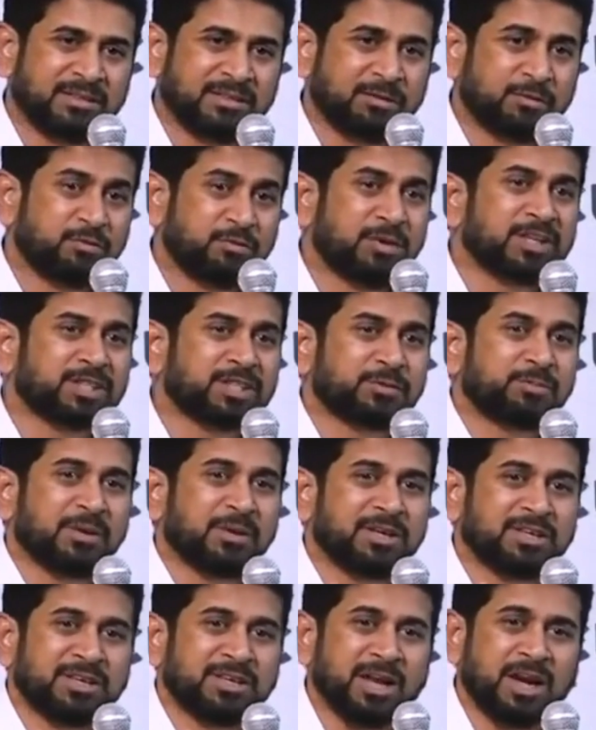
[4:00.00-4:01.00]
वक्त पर
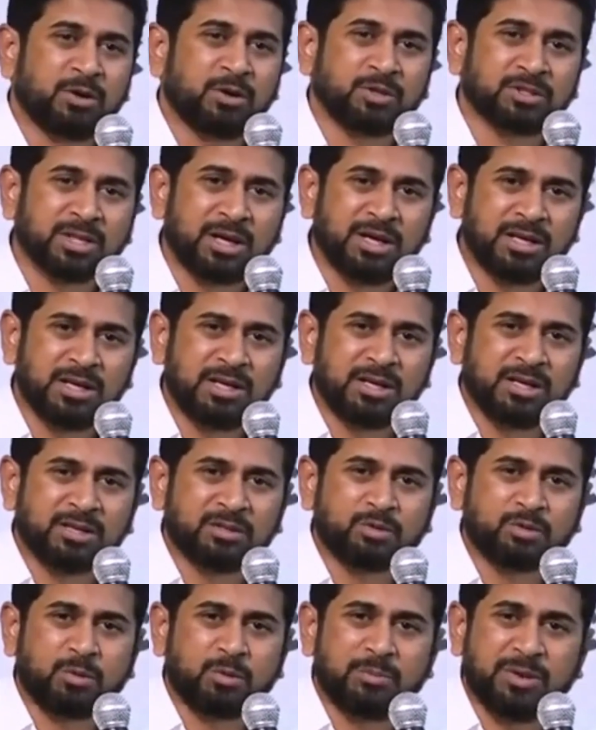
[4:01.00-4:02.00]
क्या होता
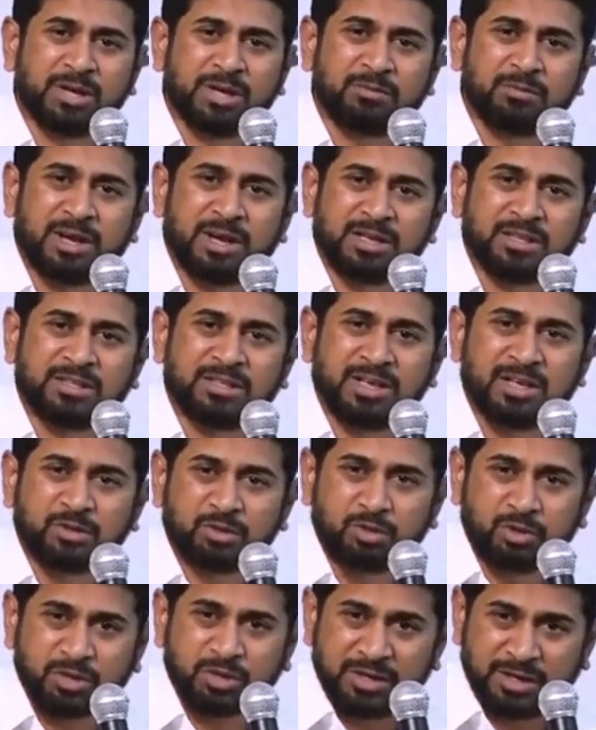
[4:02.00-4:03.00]
तो मेरे वालदेन को
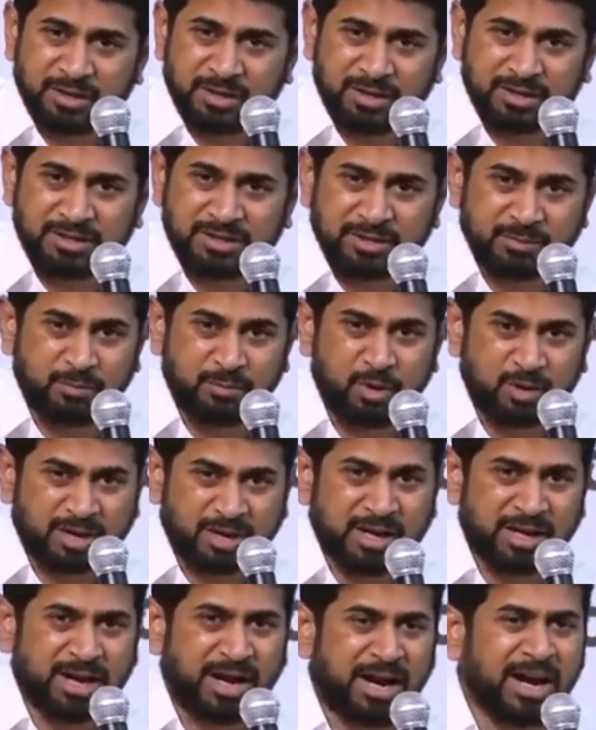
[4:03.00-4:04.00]
ये ये मौके
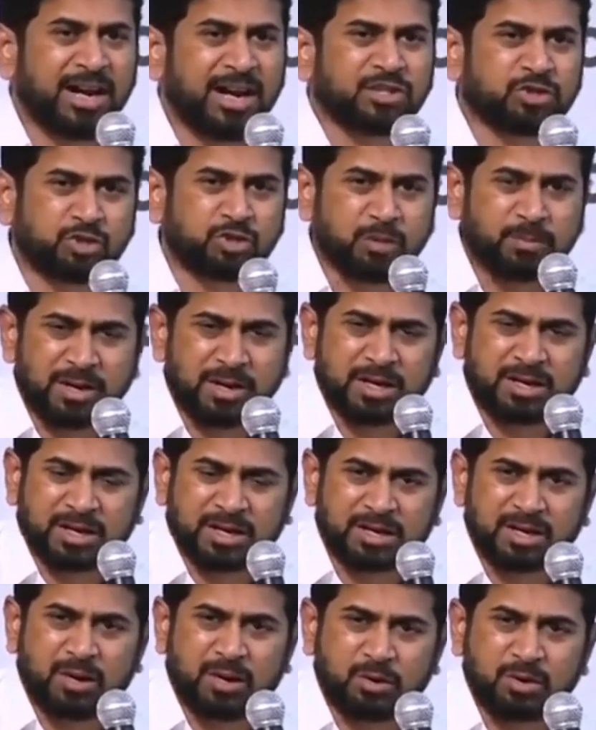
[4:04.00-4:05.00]
आज जो मैं कर
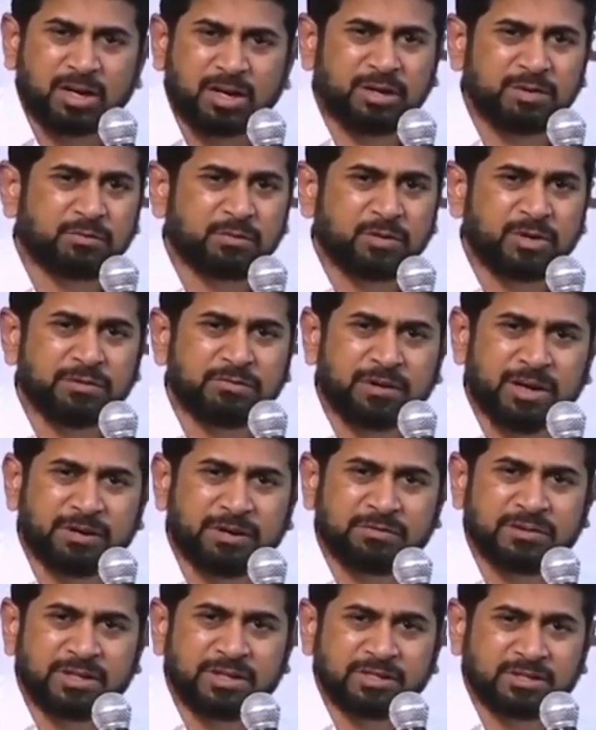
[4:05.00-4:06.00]
रहा हूं ना 45 फाइव
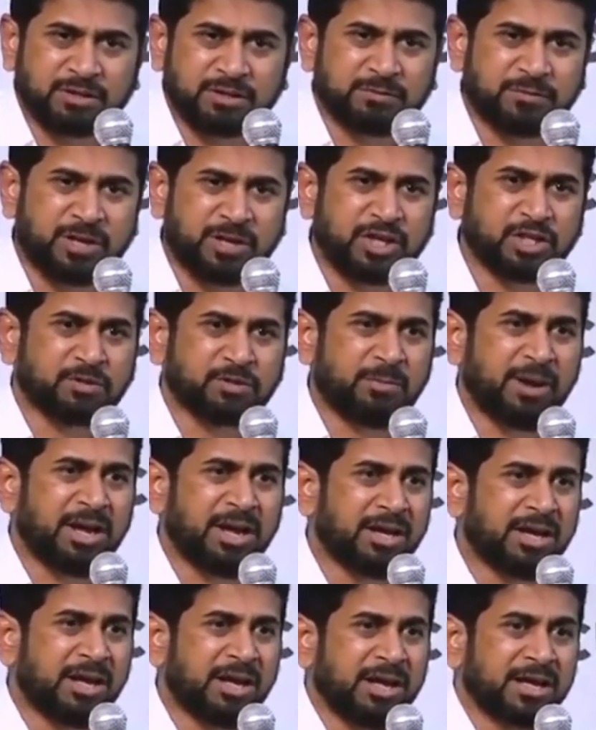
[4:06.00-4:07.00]
ईयर्स ऑफ एज में
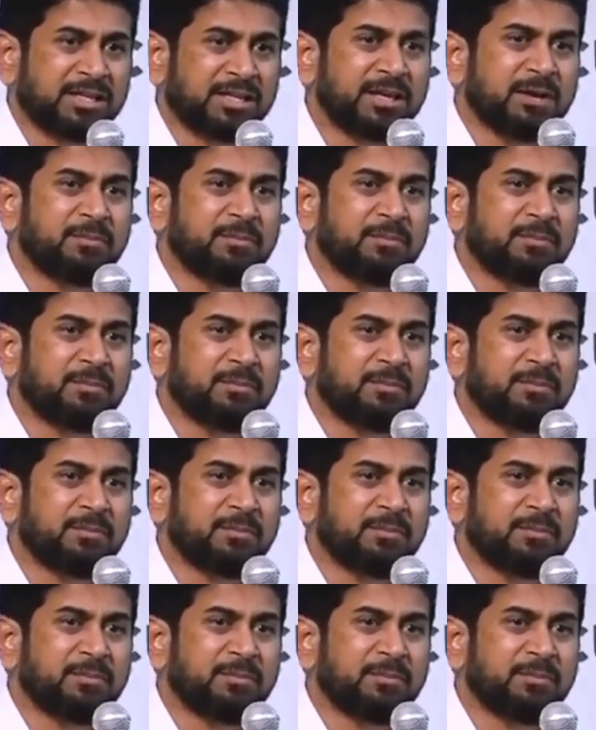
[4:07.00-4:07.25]
ये मैं